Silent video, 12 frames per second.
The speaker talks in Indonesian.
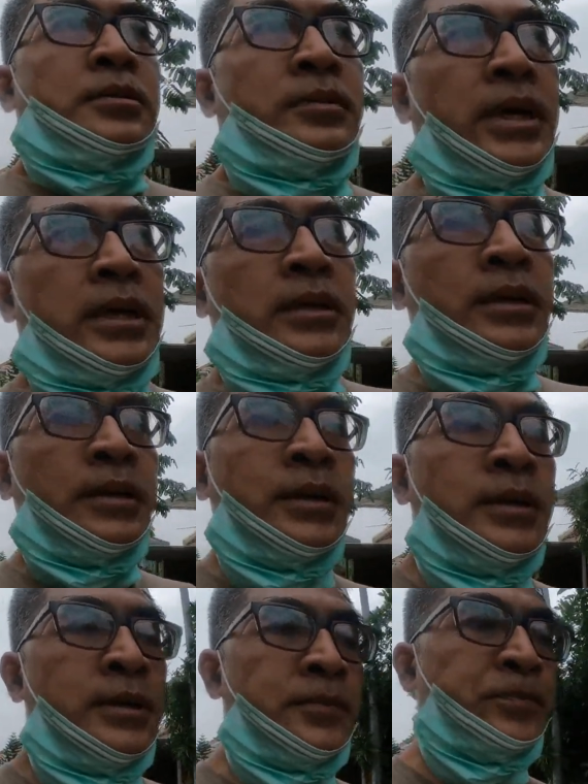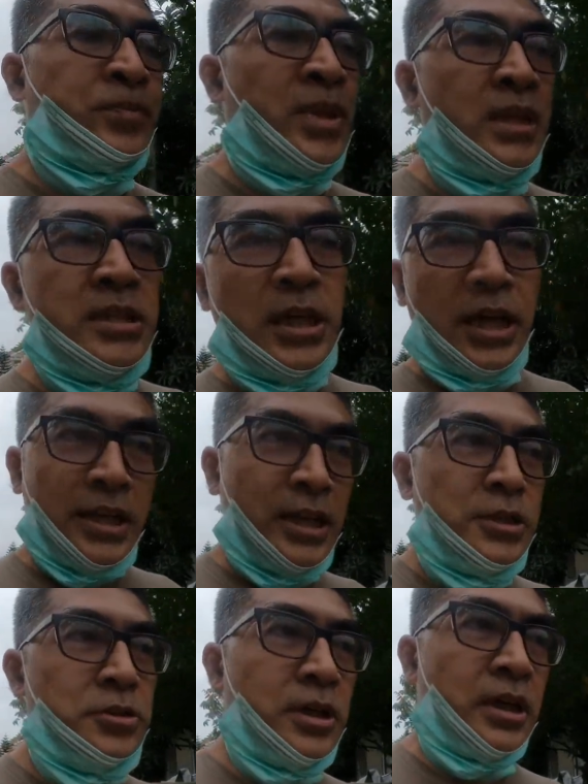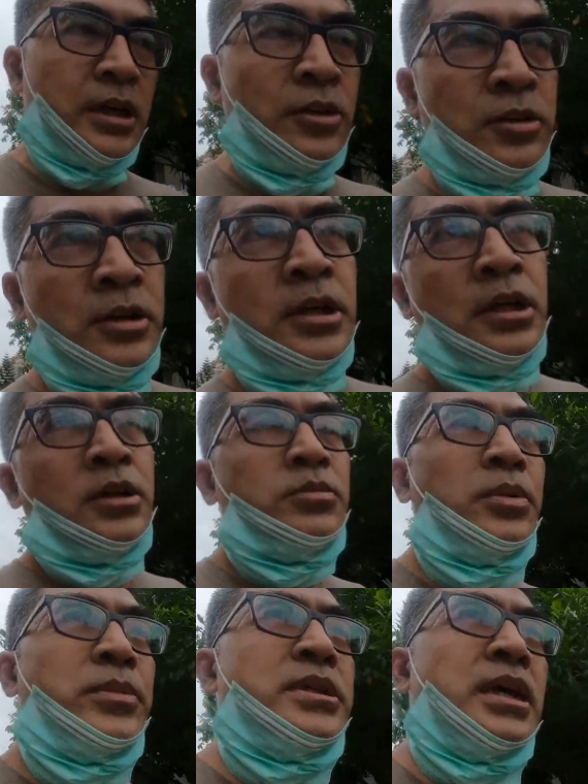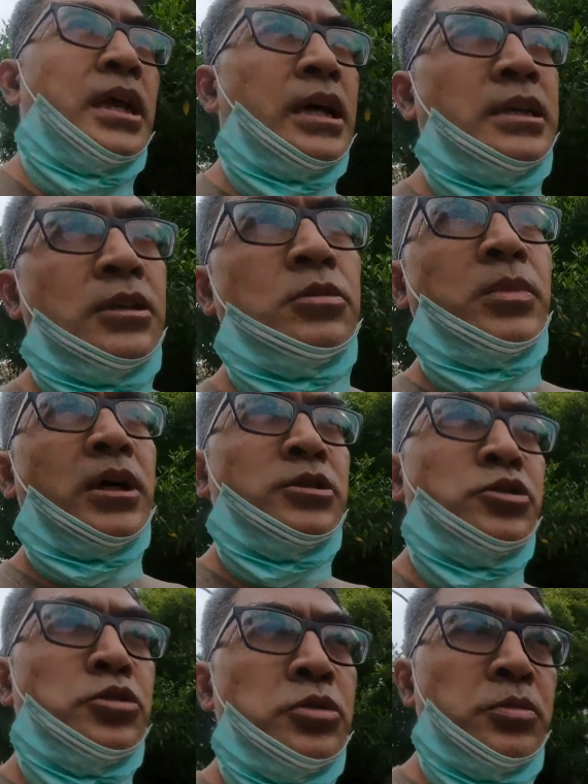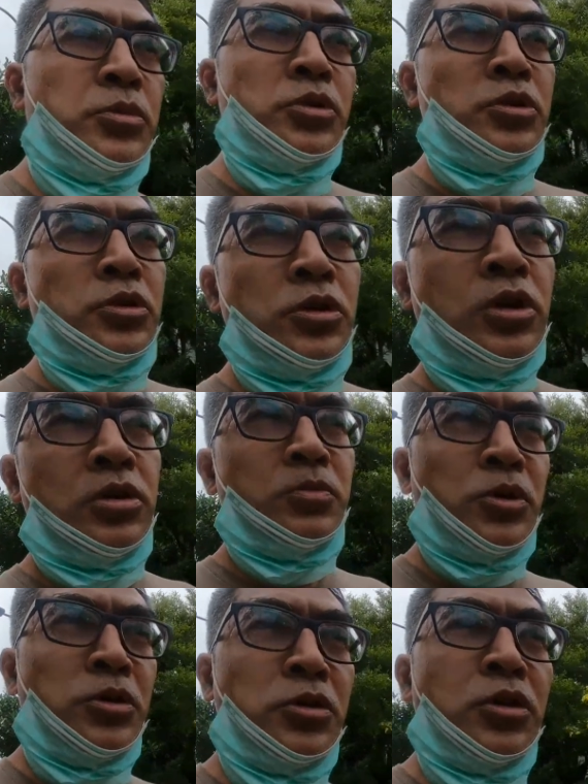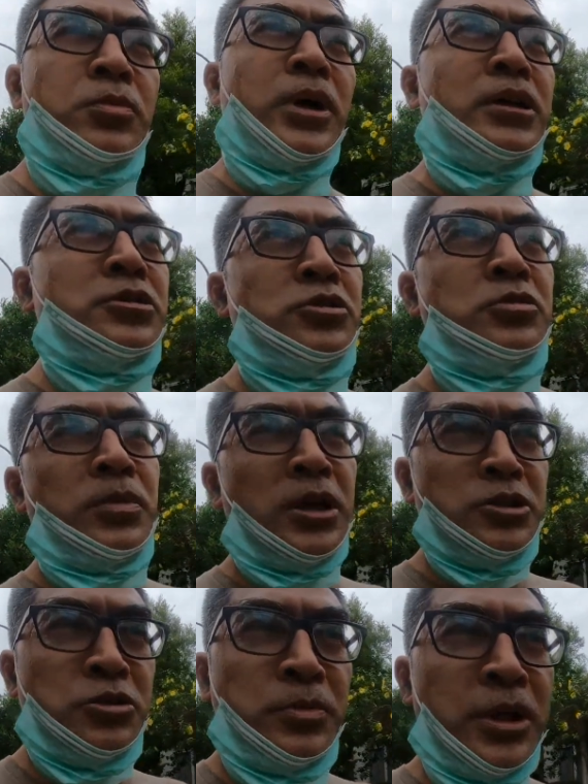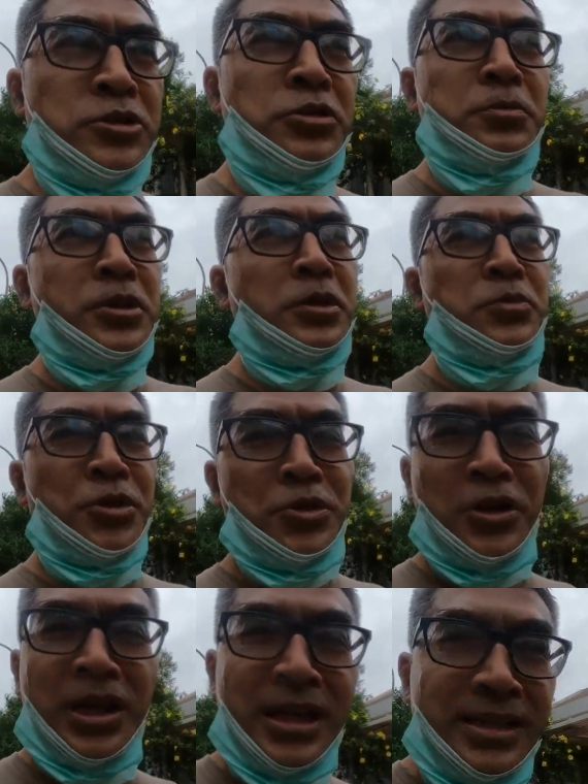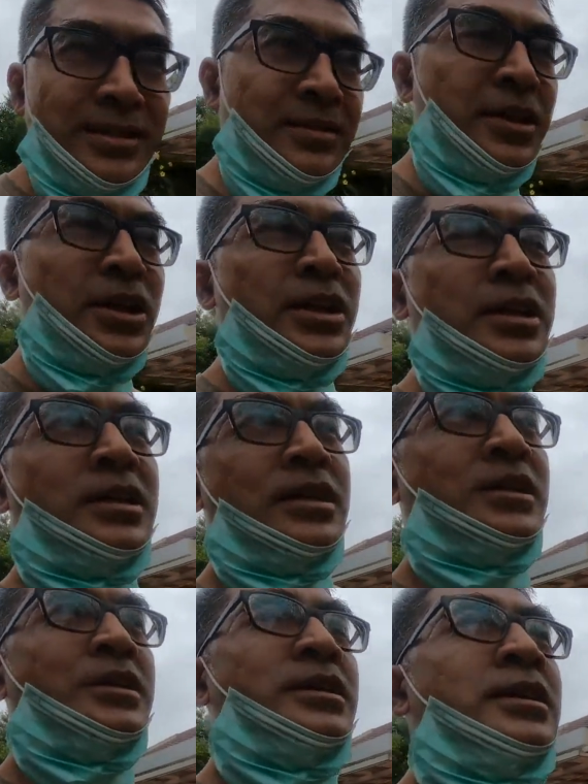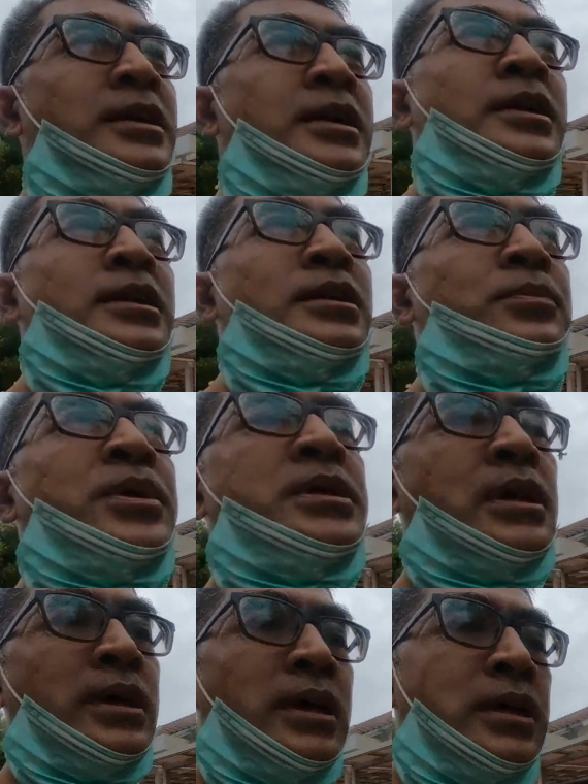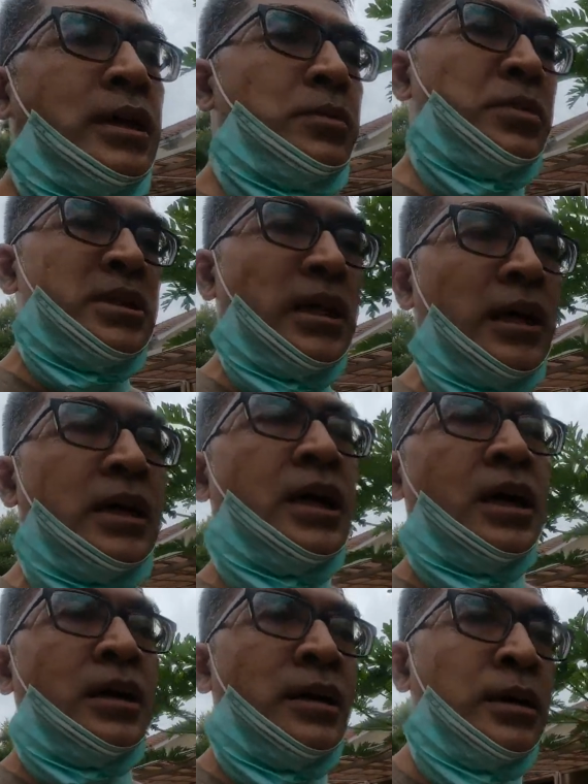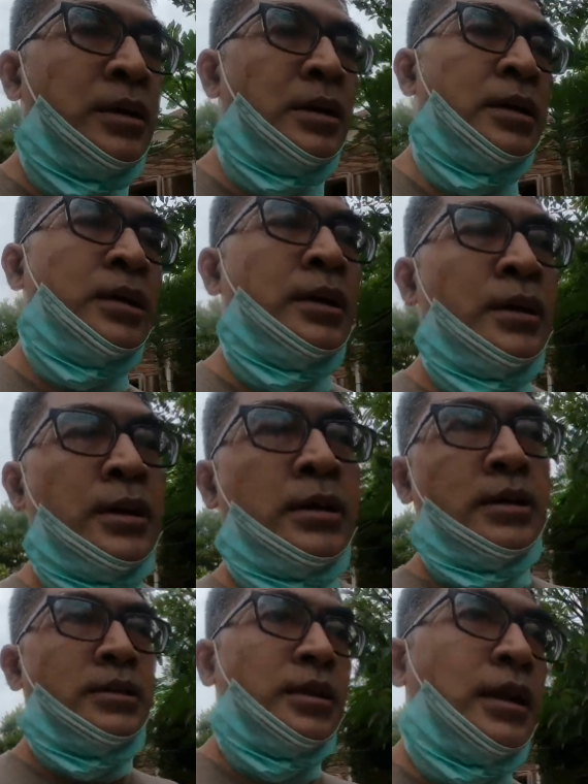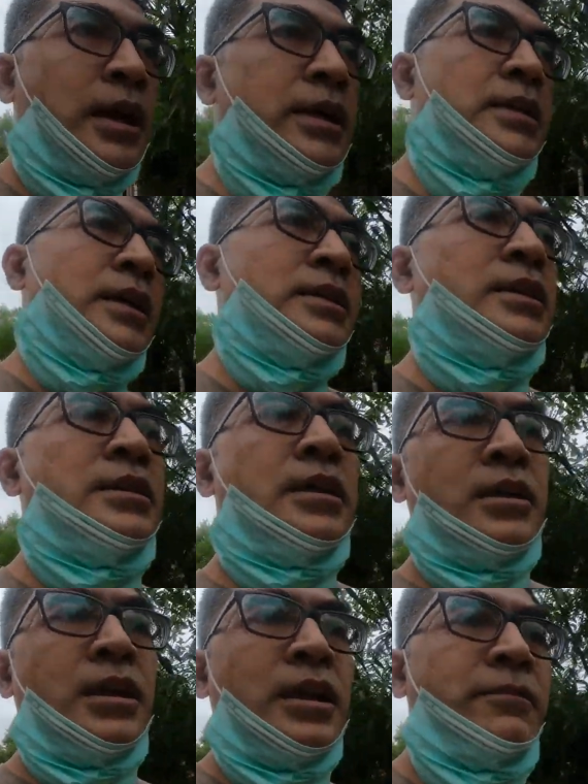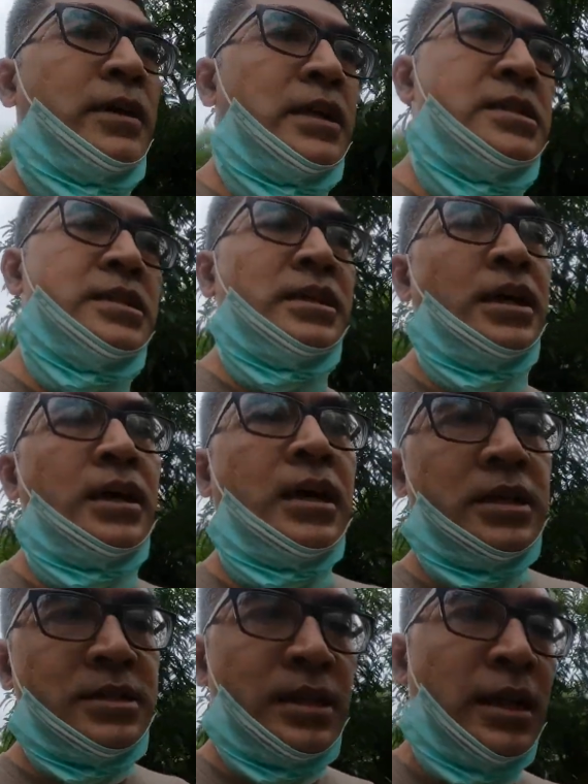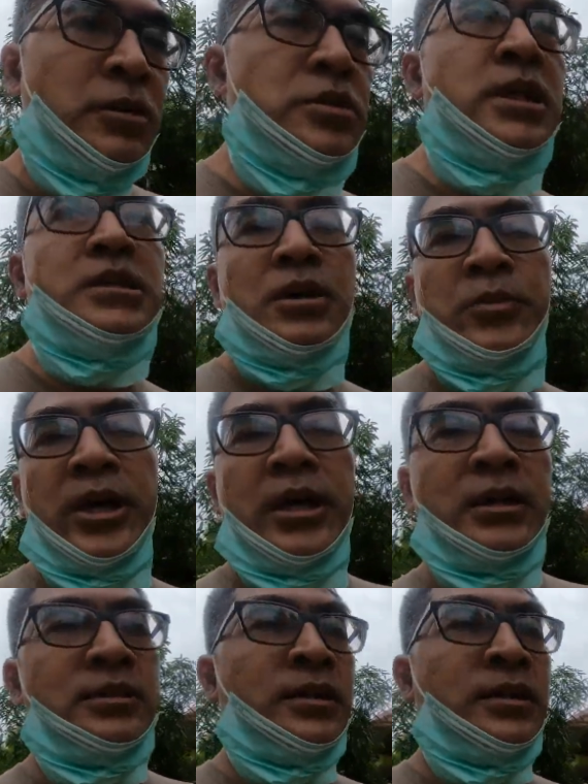baik jadi jangan heran juga kalau pembicaraannya tuh maju mundur mundur maju maju maju kemudian mundur lagi tapi saya ingin menjaga keterkaitannya dan relevansinya akan selalu saya sampaikan.